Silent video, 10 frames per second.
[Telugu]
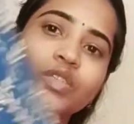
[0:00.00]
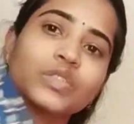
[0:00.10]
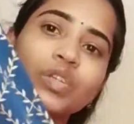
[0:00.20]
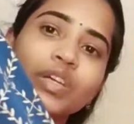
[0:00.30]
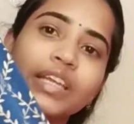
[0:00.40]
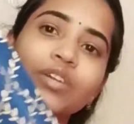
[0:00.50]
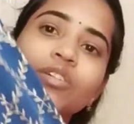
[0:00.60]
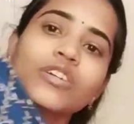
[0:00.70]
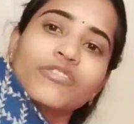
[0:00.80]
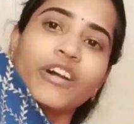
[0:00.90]
సో ఈ
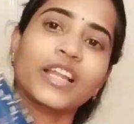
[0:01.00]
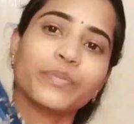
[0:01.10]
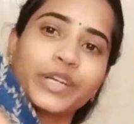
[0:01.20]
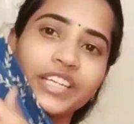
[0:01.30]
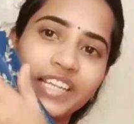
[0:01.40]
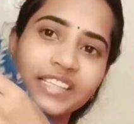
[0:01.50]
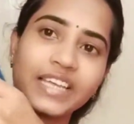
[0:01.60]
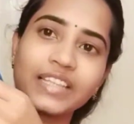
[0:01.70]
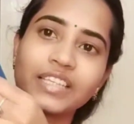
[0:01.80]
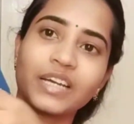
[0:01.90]
గోల్డ్ ఫాయిల్ ప్రింట్ అయితే
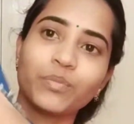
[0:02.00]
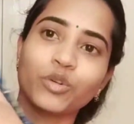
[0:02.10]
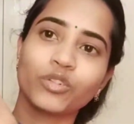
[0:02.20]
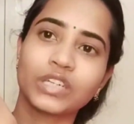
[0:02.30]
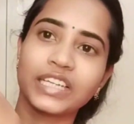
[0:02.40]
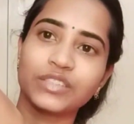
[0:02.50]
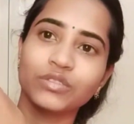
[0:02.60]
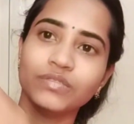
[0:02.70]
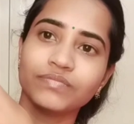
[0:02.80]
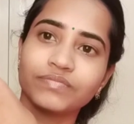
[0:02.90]
అంతగా పోవట్లేదు
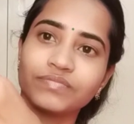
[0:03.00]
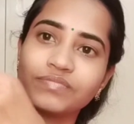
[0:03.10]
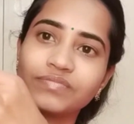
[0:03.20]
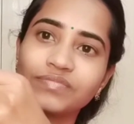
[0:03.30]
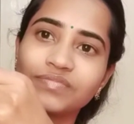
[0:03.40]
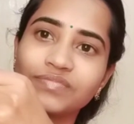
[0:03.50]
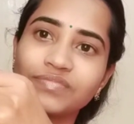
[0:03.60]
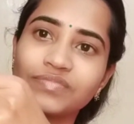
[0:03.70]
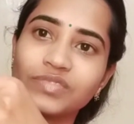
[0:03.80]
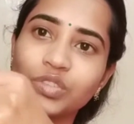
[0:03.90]

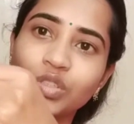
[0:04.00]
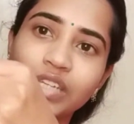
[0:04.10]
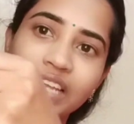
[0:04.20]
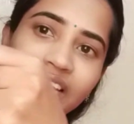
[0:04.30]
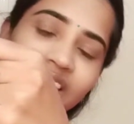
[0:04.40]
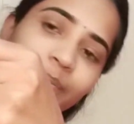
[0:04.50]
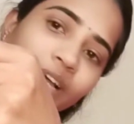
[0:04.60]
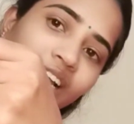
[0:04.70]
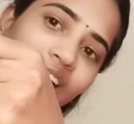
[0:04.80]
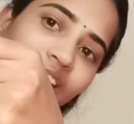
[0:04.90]
సో నేనైతే
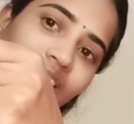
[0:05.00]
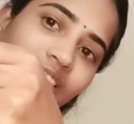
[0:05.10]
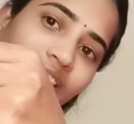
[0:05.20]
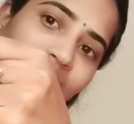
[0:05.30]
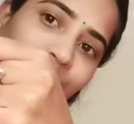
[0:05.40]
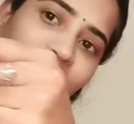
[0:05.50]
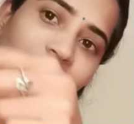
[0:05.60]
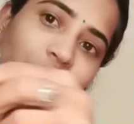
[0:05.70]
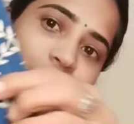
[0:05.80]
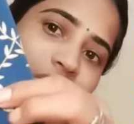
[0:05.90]
బాగా రబ్
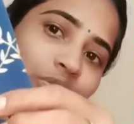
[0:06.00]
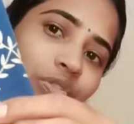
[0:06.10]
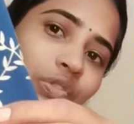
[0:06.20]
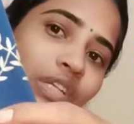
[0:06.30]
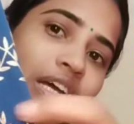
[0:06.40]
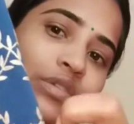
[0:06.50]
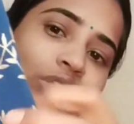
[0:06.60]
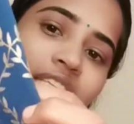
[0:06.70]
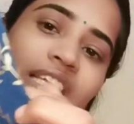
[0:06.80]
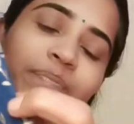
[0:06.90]
చేసి కూడా చూస్తున్నాను
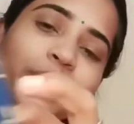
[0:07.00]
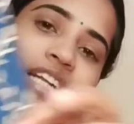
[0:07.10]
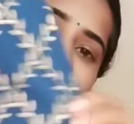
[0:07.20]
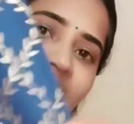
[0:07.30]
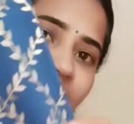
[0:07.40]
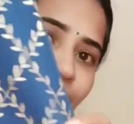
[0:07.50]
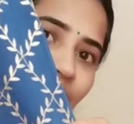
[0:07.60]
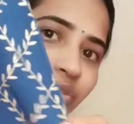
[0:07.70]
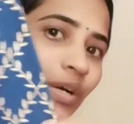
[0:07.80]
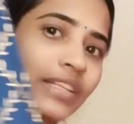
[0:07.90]
ఈ ప్రింట్ అయితే
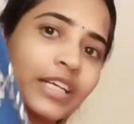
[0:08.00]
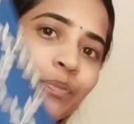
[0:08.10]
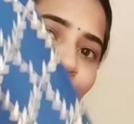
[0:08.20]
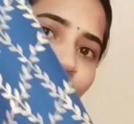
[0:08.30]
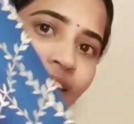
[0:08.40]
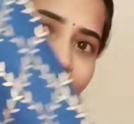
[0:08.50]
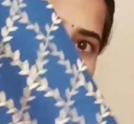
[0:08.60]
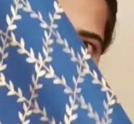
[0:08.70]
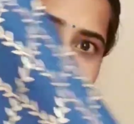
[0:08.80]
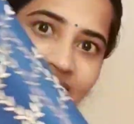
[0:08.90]
మనకు అంతగా పోయే
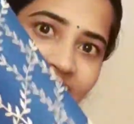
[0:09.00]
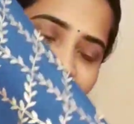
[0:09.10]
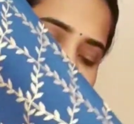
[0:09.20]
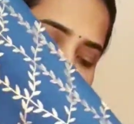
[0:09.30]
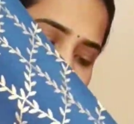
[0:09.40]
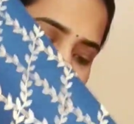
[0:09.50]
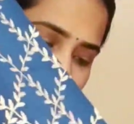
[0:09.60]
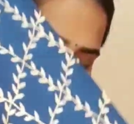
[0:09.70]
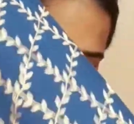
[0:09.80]
ఛాన్సెస్ అయితే లేదండి